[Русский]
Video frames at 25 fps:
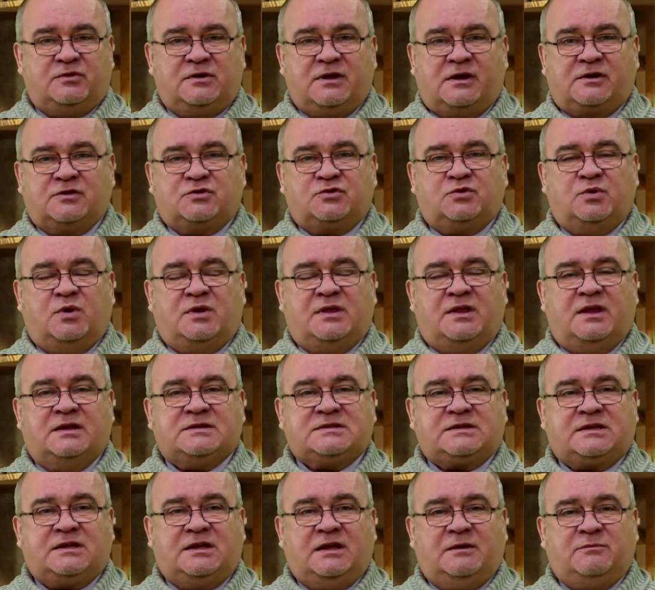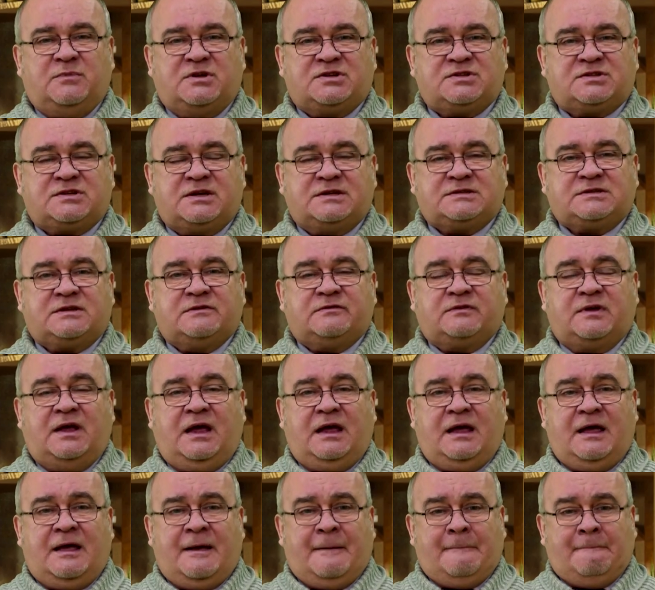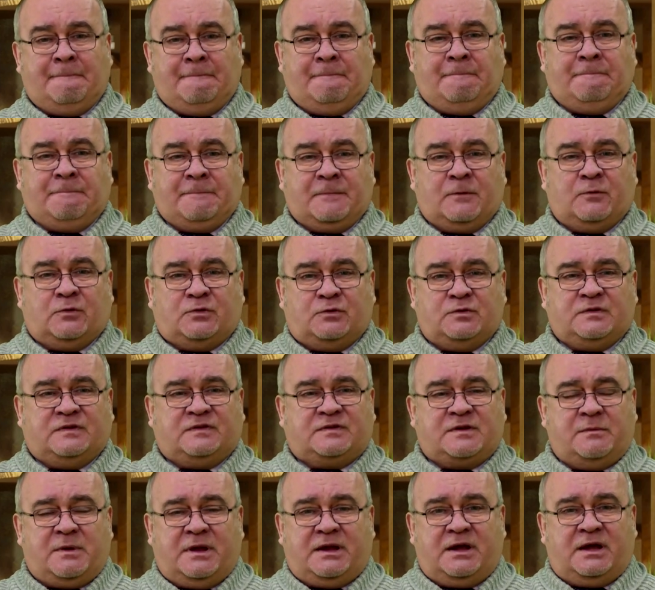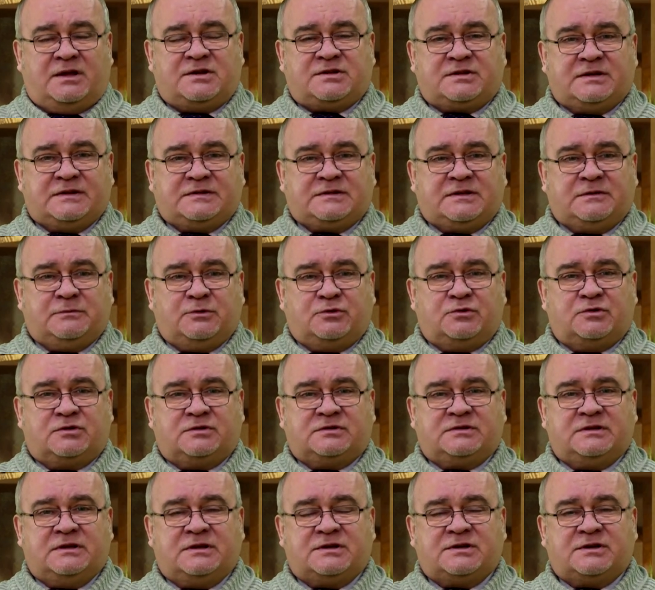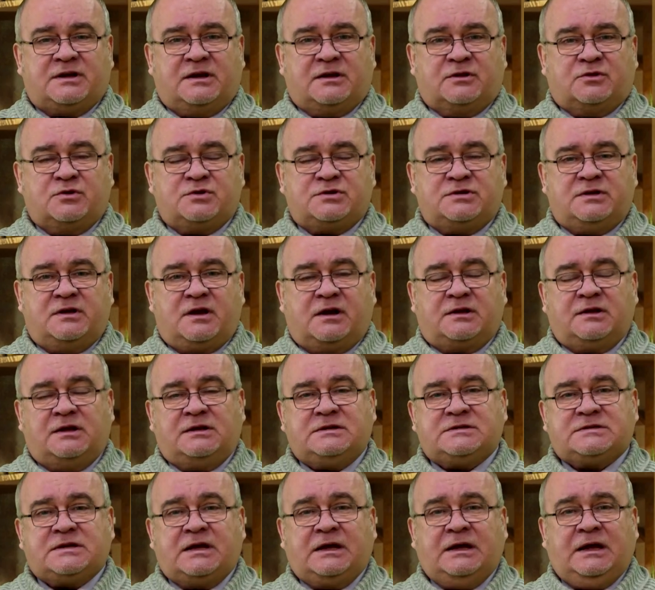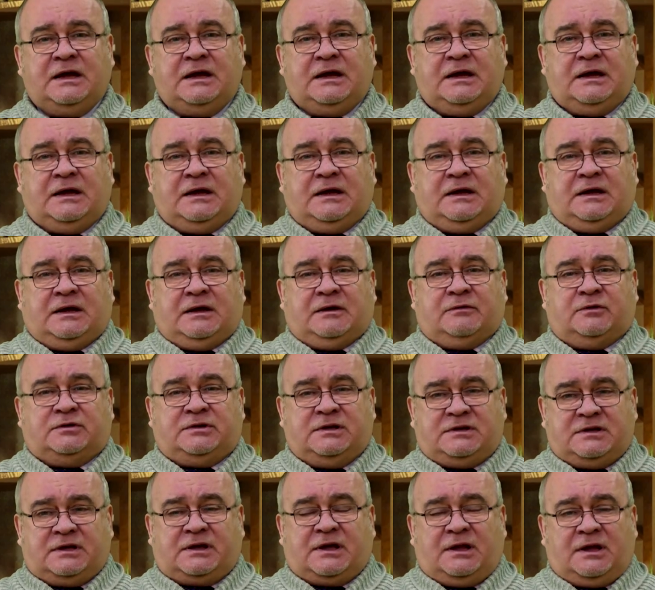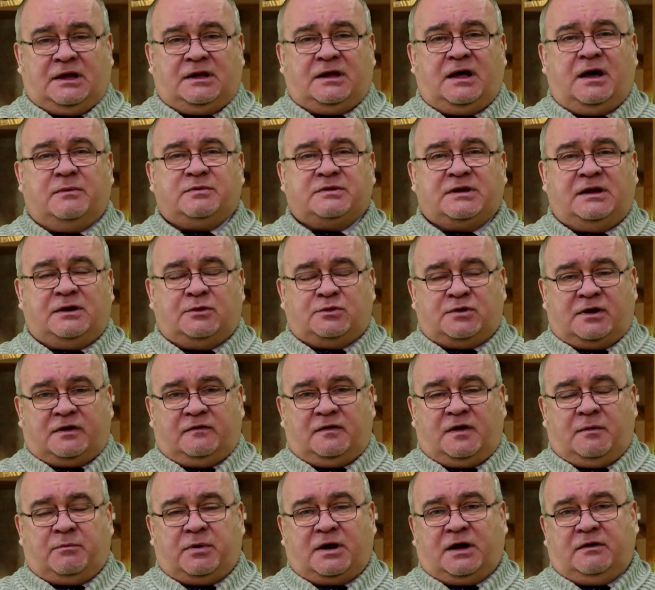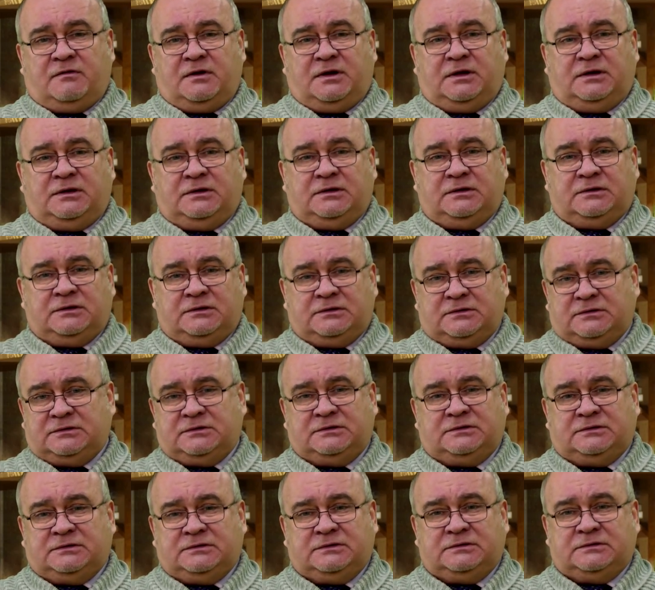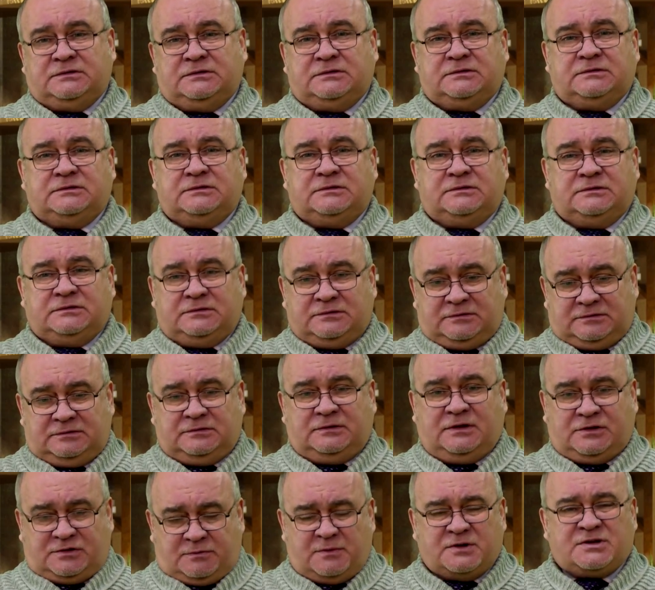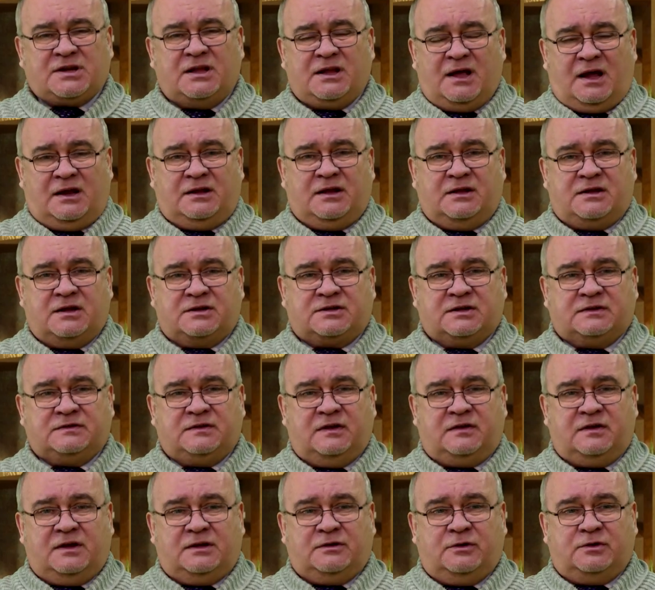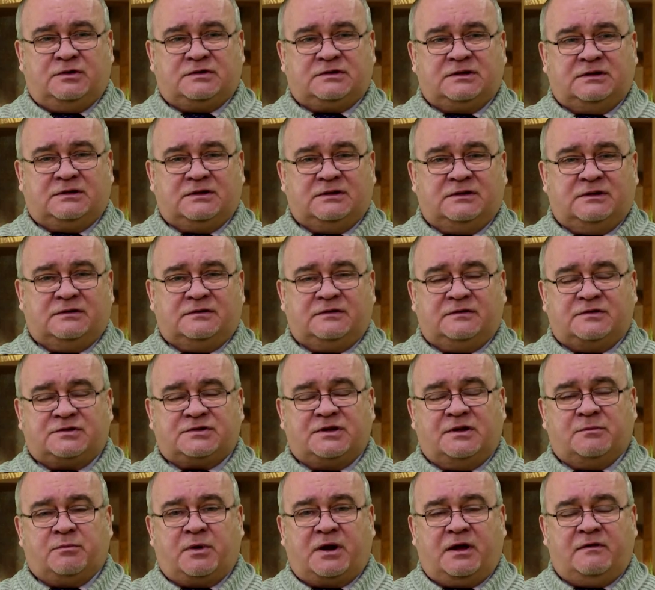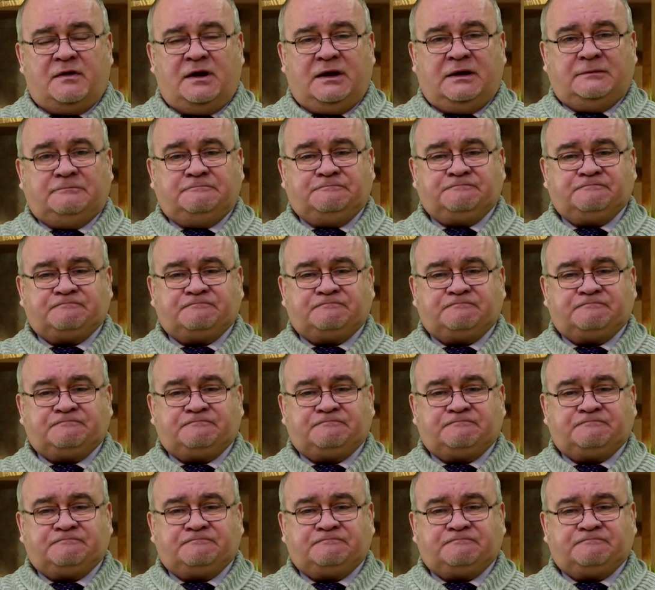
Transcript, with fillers: не рисуя на доске, без жестов. Ну, заменять жестами тоже содержание тоже, наверное, нельзя. Вот эти каналы абсолютно равноправны. Даже машинально те жесты делаются, это да, совершенно правильно